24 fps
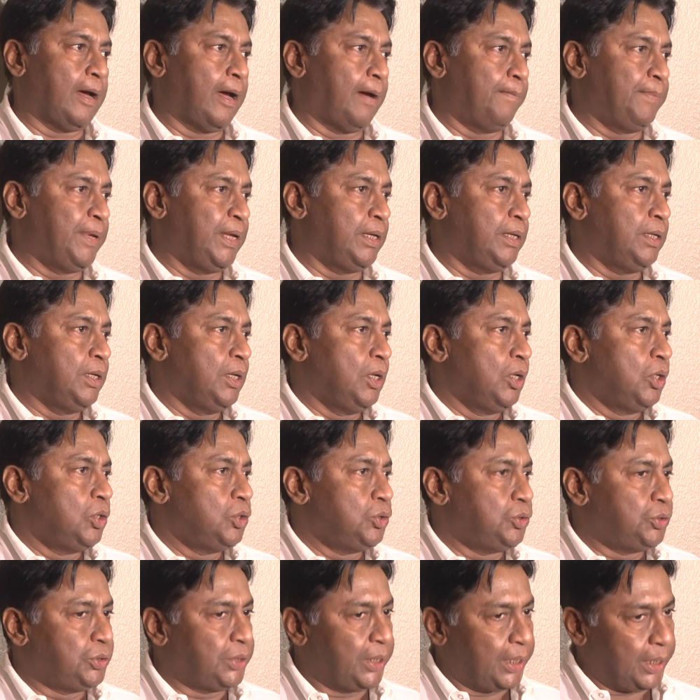আমি
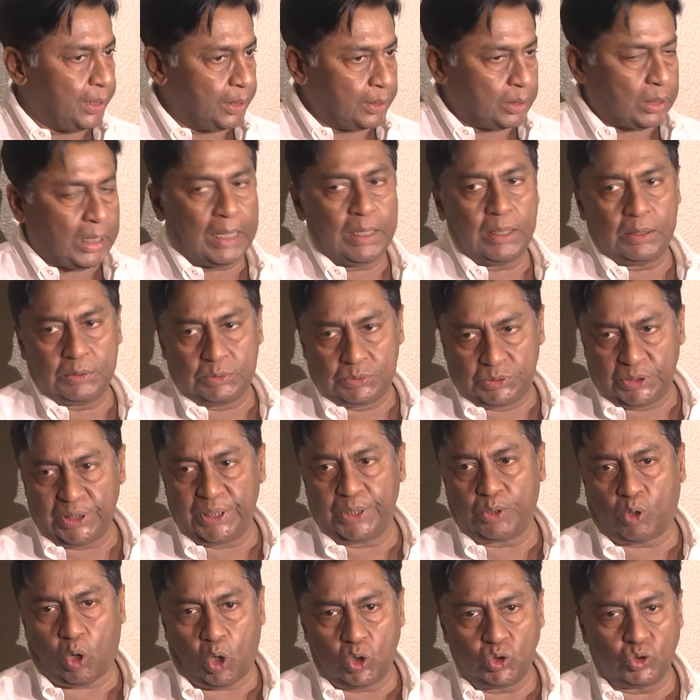যে যে
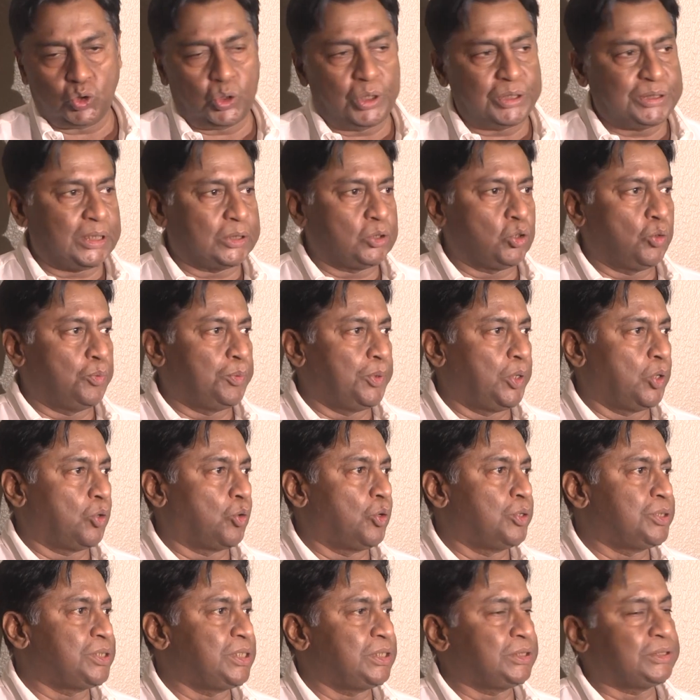কয়জনের সাথে অভিনয়
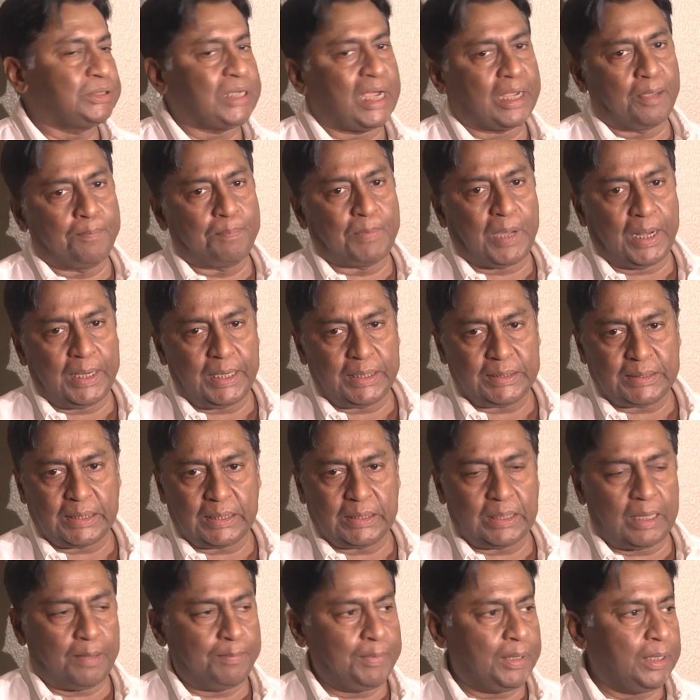করেছি শাকিব খানের
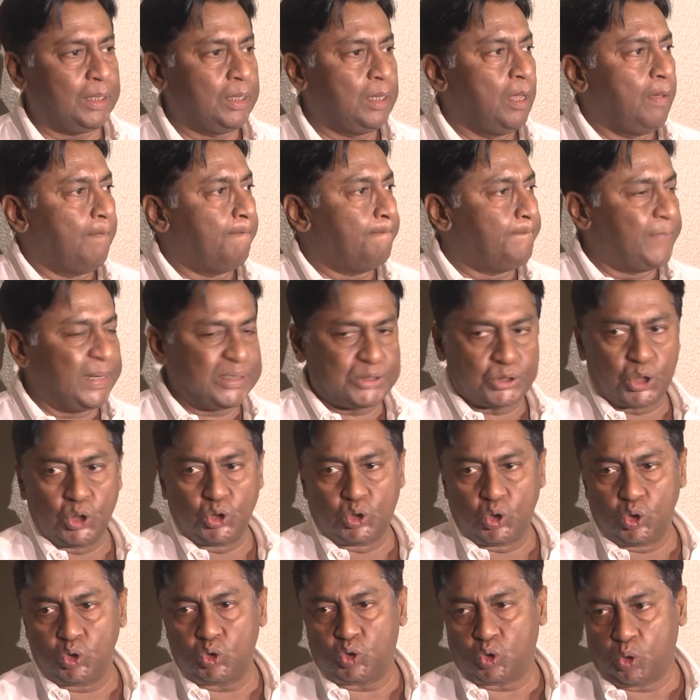সাথে আমি বেশ
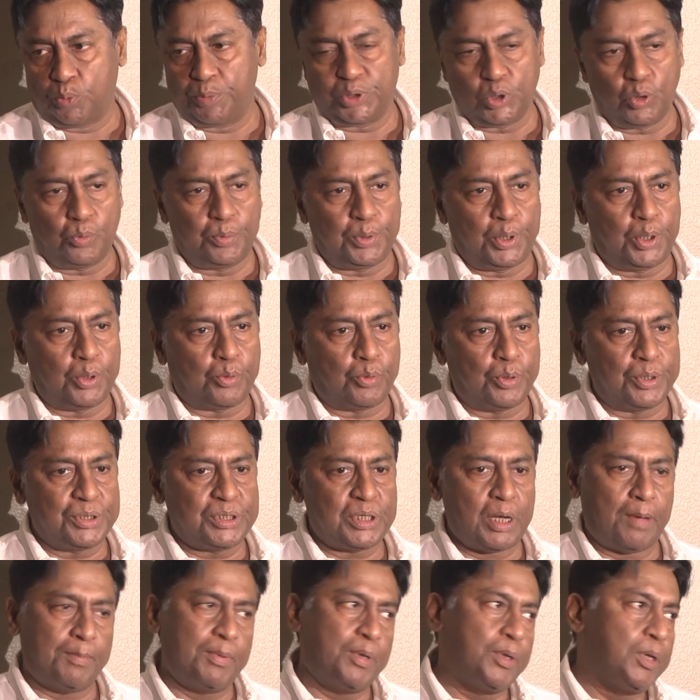কিছু ছবিতে অভিনয় করেছি
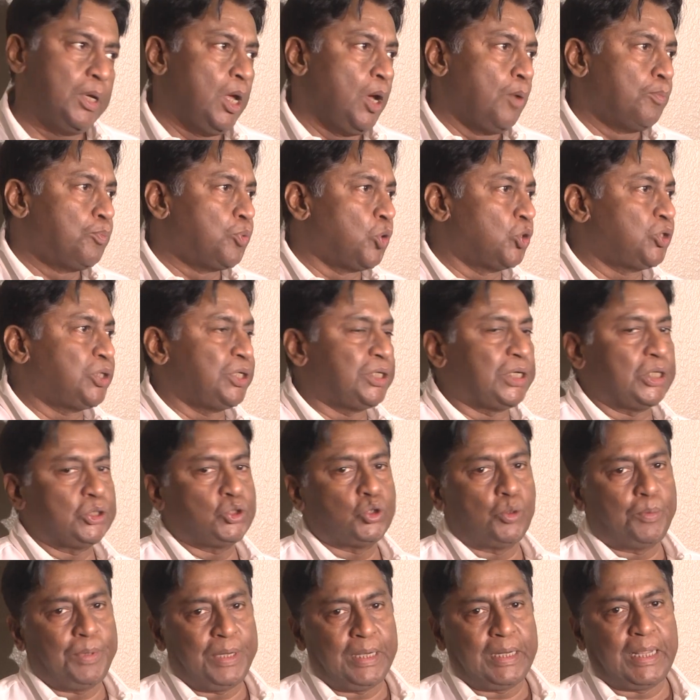আমি প্রতিটা
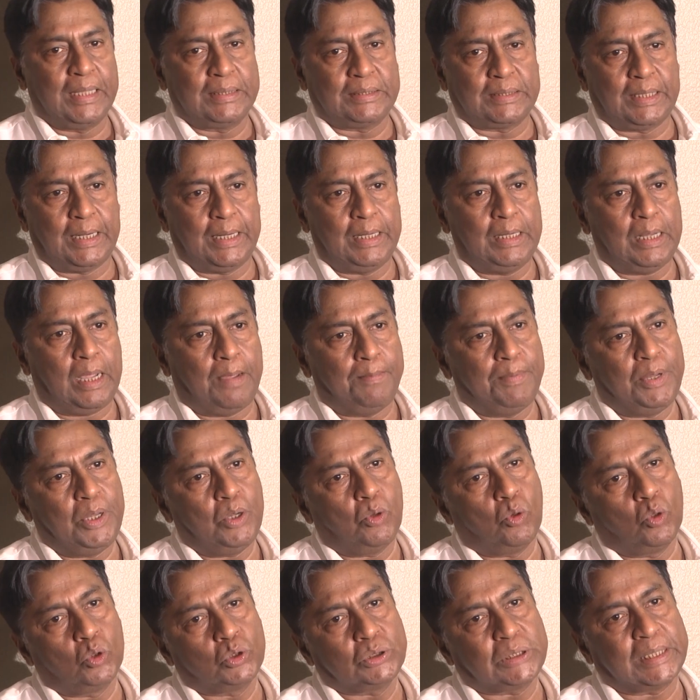ছবির ক্ষেত্রেই আমি
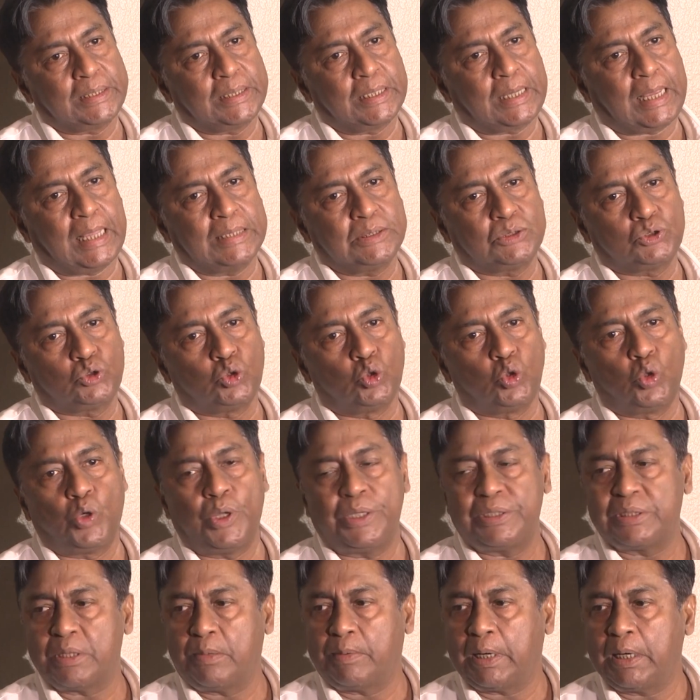ওর সাথে কাজ শুরু
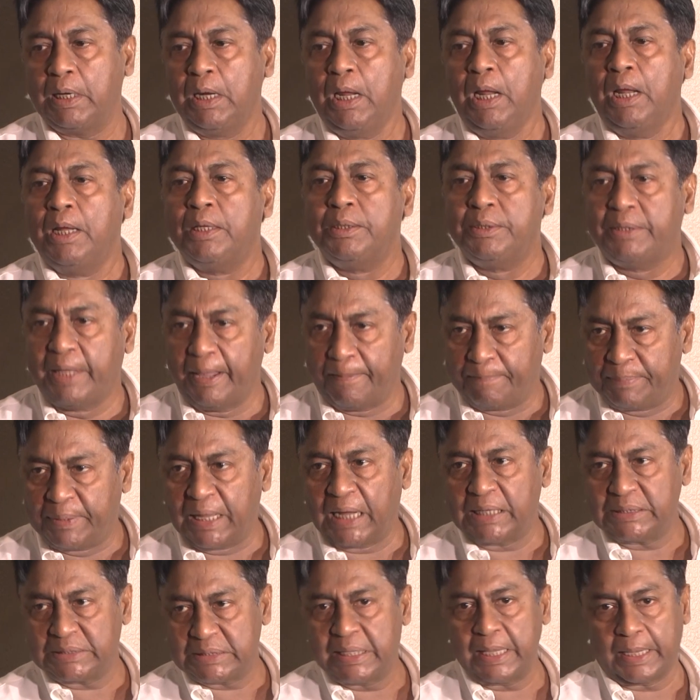হয়েছে আমার
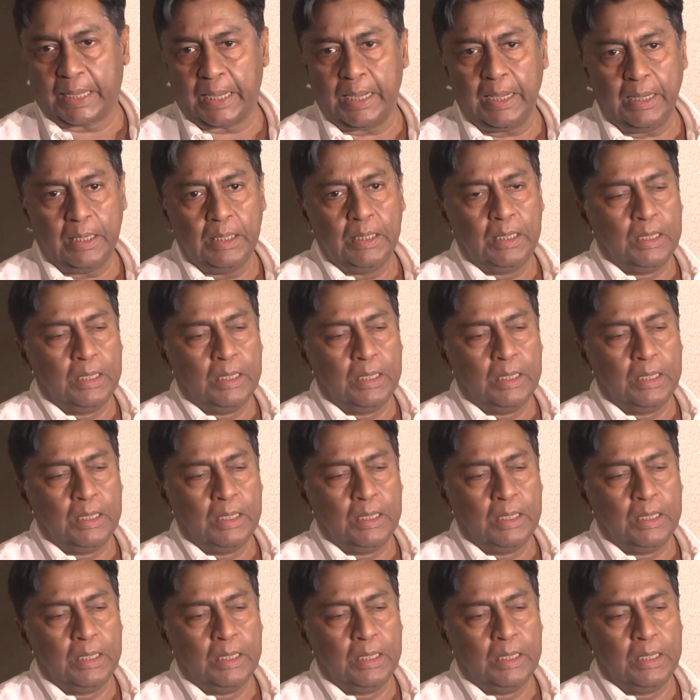দেবদাস থেকে